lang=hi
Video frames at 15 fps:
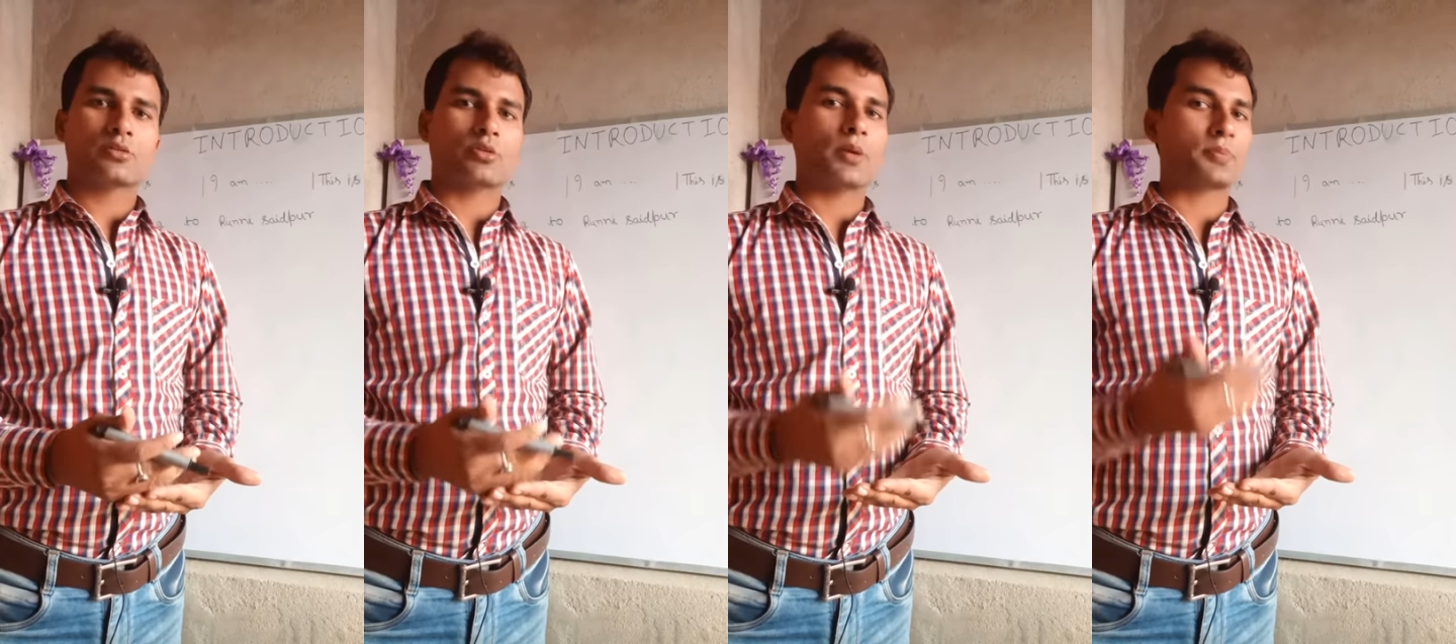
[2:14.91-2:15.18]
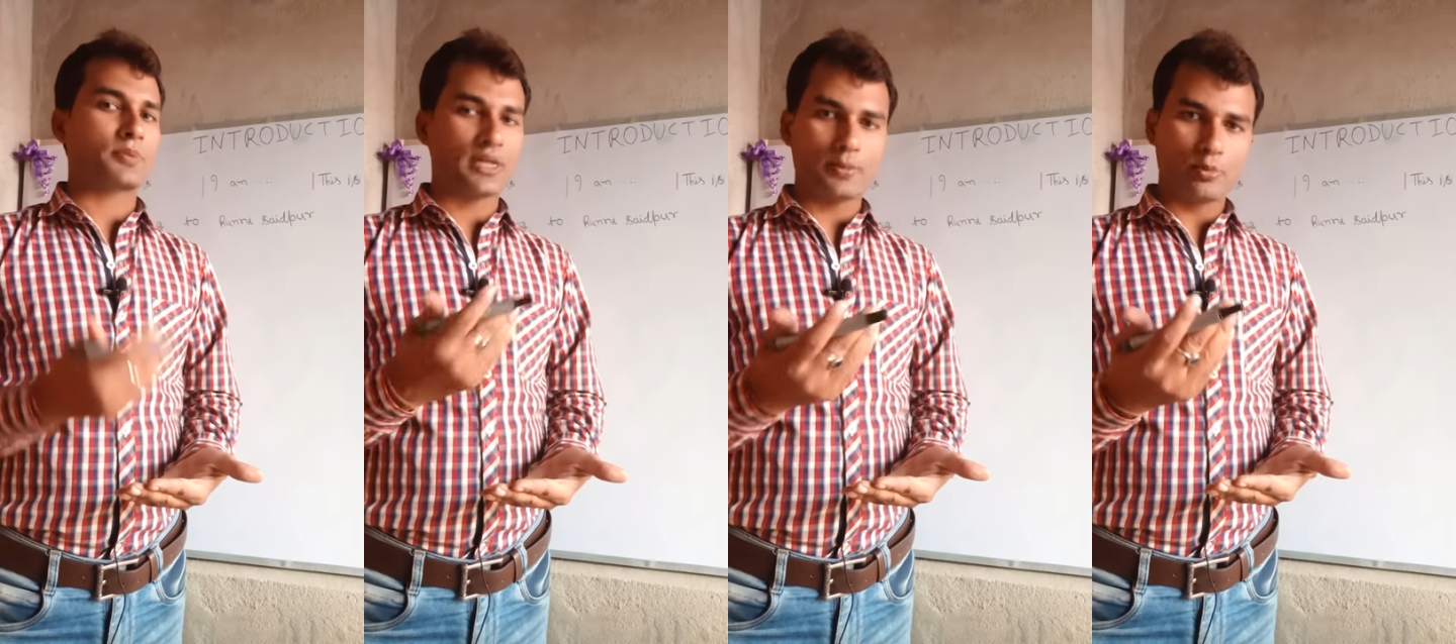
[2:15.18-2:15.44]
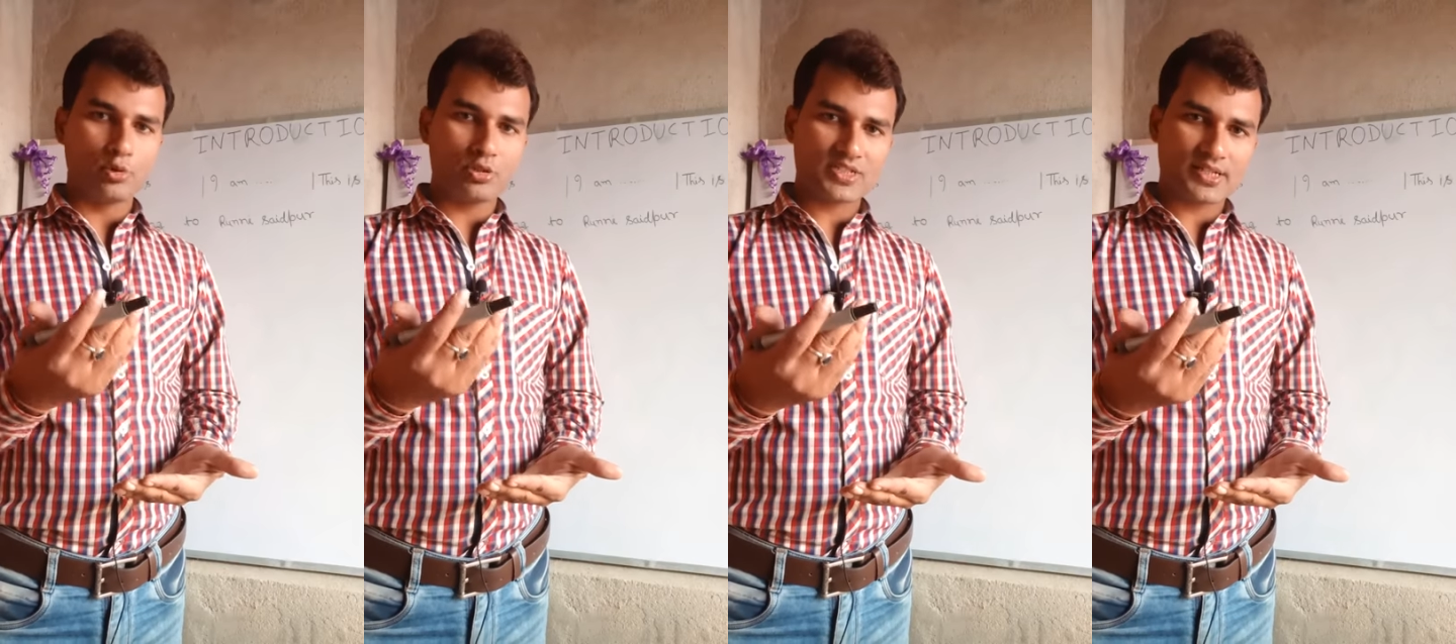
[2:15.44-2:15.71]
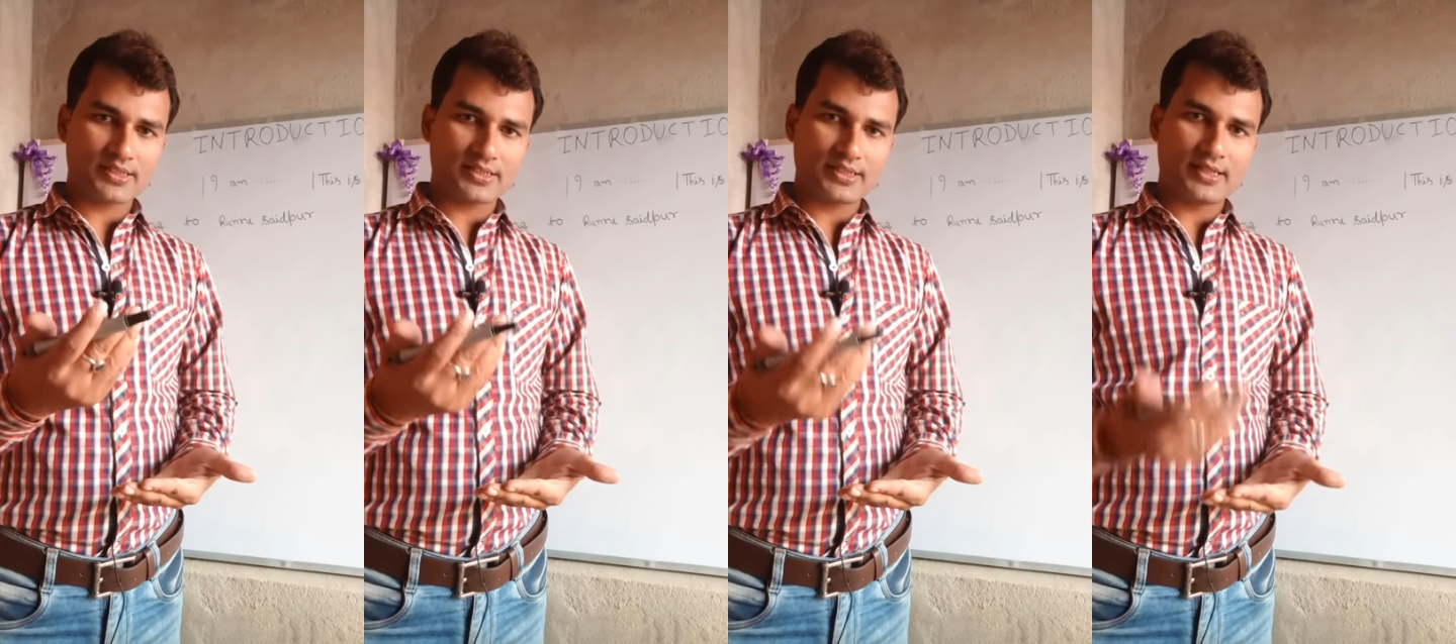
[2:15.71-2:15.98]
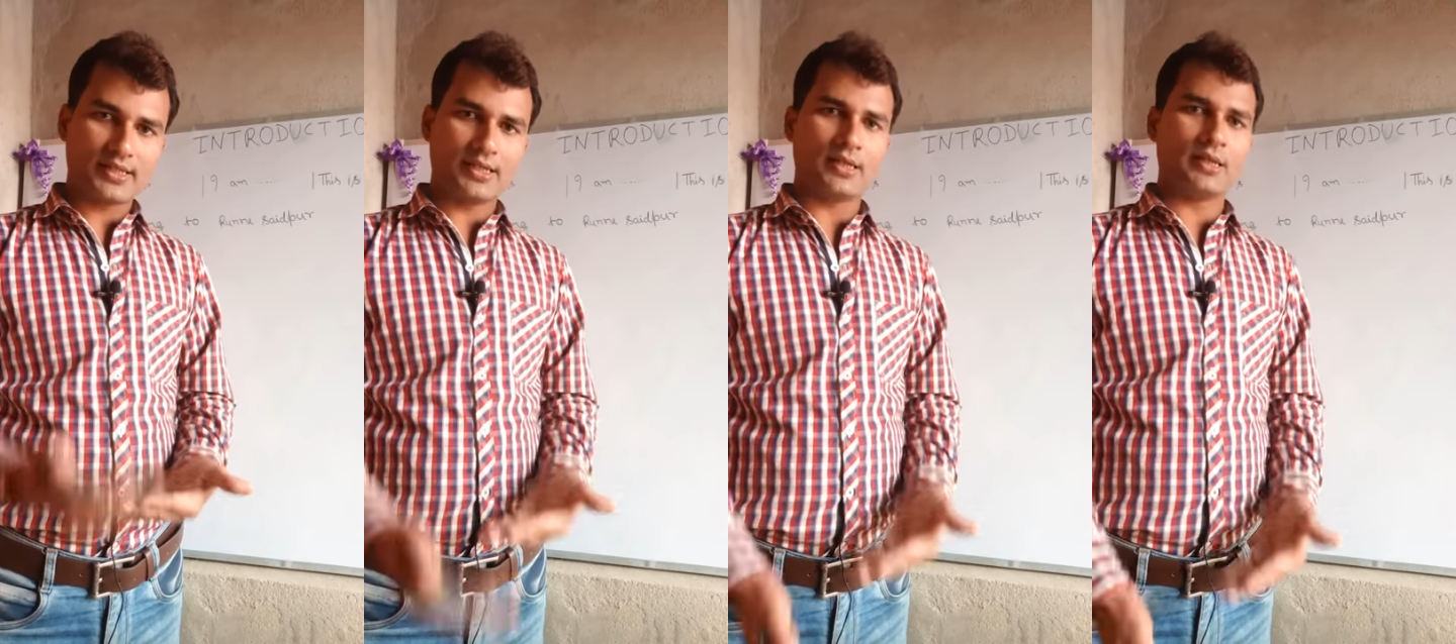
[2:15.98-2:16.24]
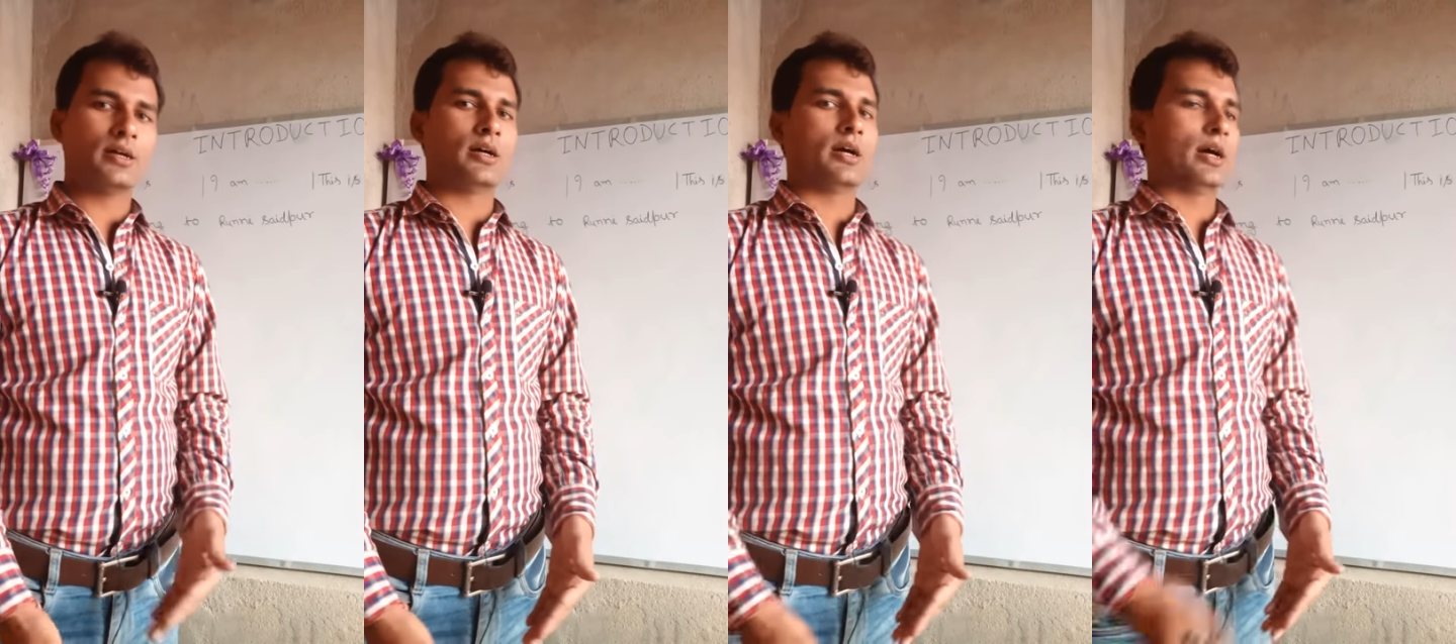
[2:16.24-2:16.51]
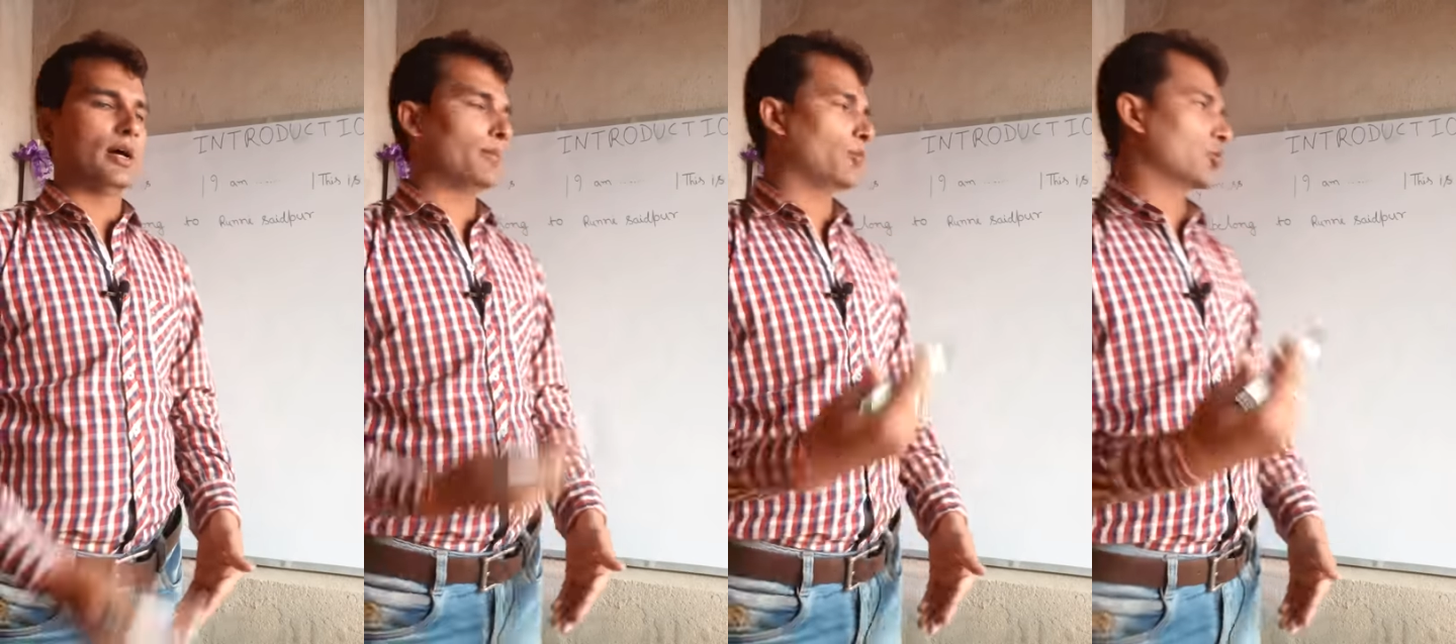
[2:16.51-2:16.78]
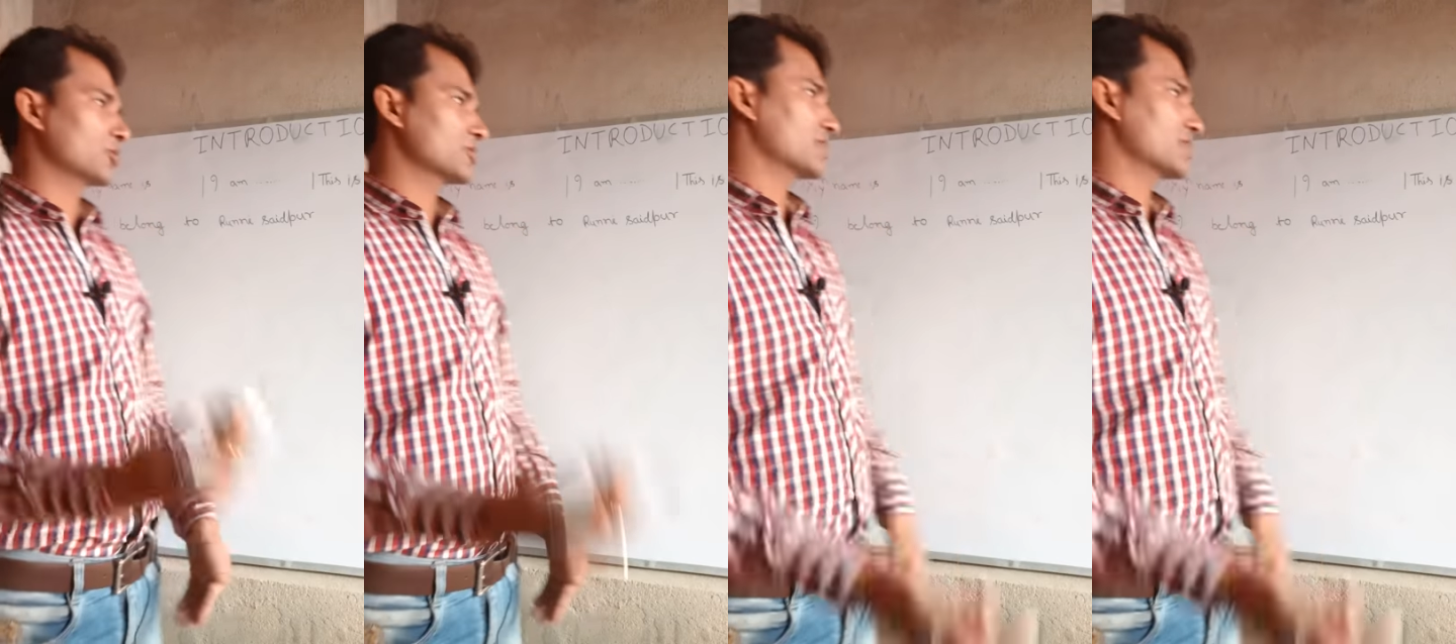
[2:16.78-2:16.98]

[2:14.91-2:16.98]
तो आप क्या बोल सकते हैं आप बोल